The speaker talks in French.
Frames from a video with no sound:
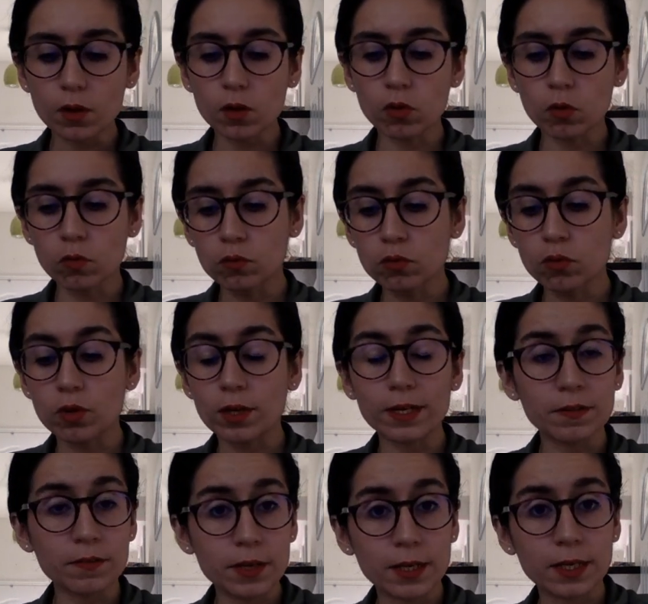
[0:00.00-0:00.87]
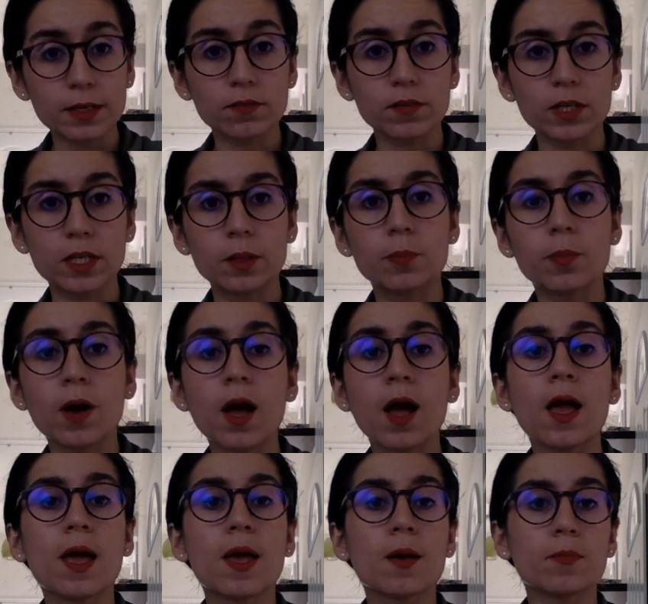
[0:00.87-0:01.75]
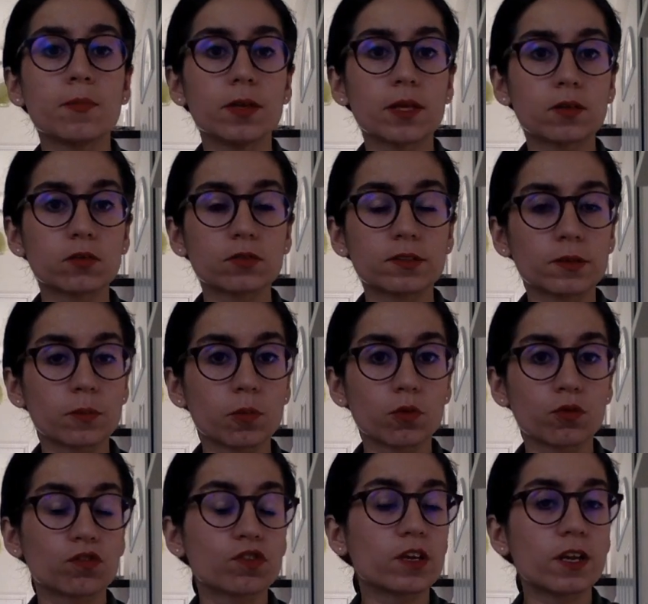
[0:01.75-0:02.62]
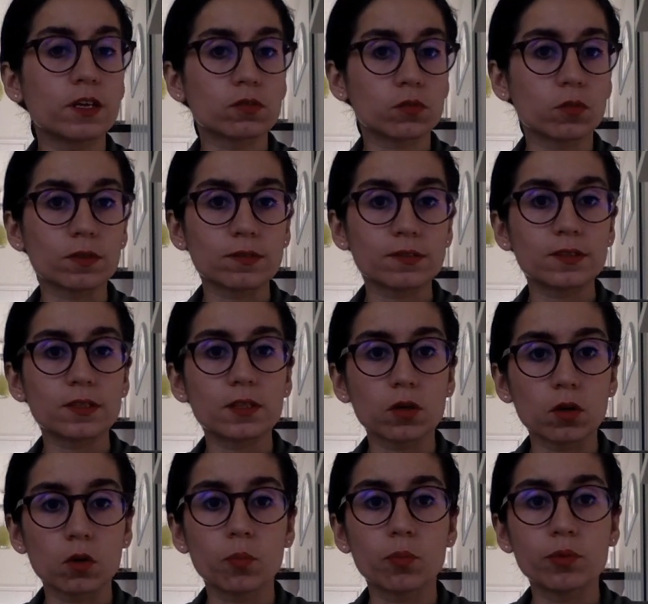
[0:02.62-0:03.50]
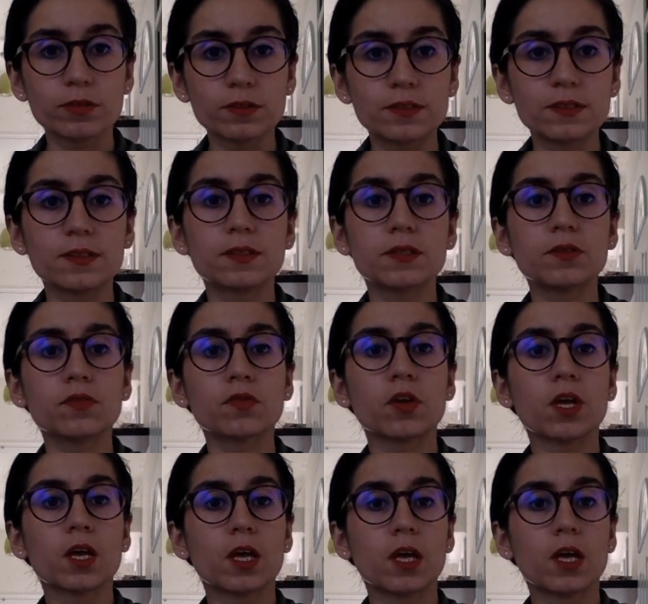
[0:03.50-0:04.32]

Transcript: que vous ne révélez pas, mais que ces projets-là sont assez euh, positifs